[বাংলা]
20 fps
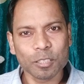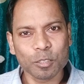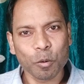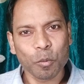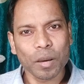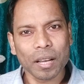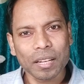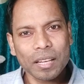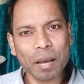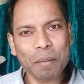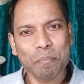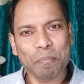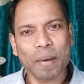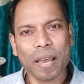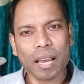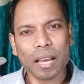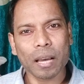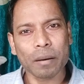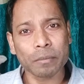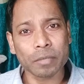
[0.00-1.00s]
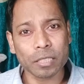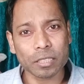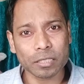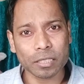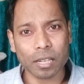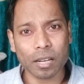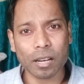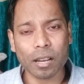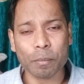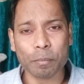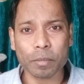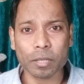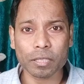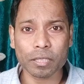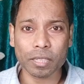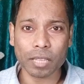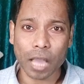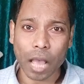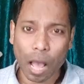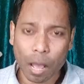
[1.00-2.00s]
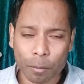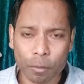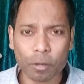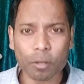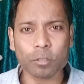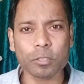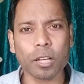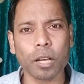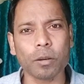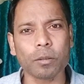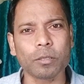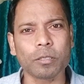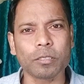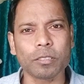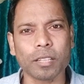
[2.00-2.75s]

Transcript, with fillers: সো ওয়েলকাম ব্যাক আমাদের চ্যানেলে আপনাদেরকে আবারও স্বাগত